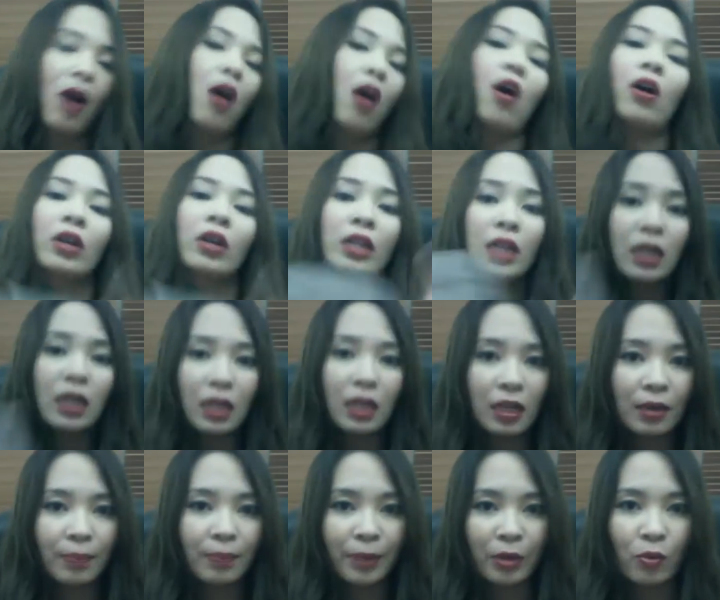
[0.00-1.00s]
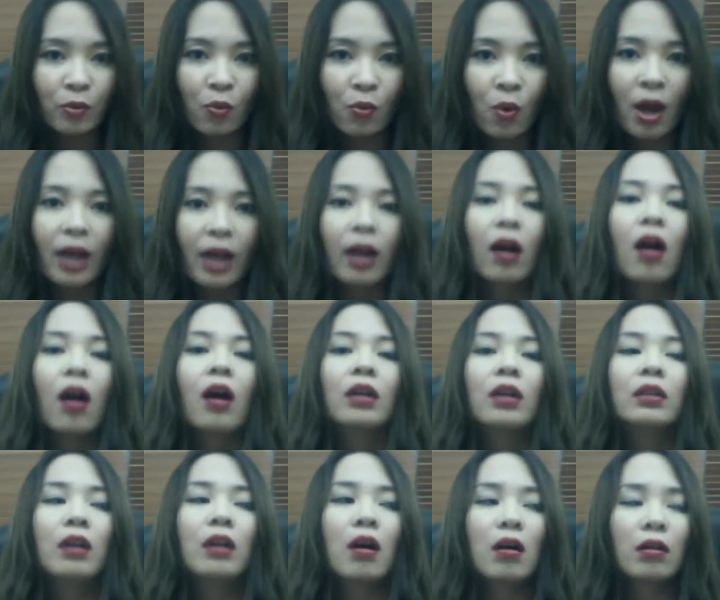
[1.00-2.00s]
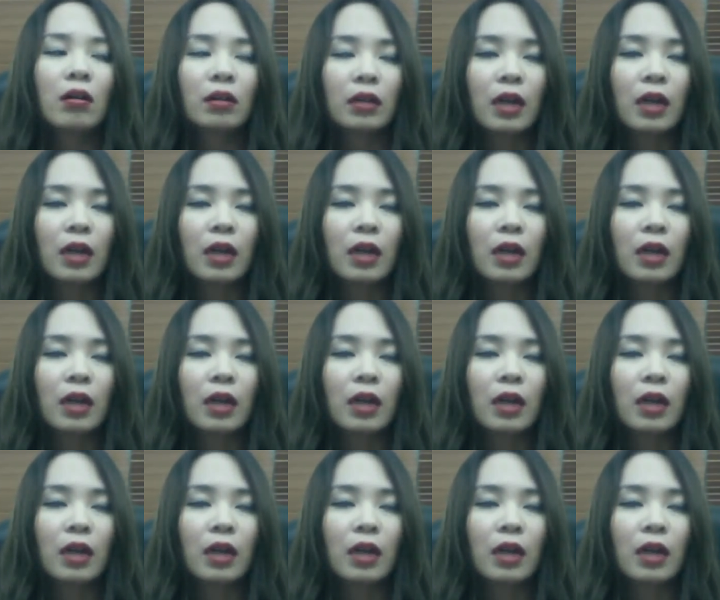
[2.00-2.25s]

ออเดอร์ไปด้วยแล้วก็ต้อง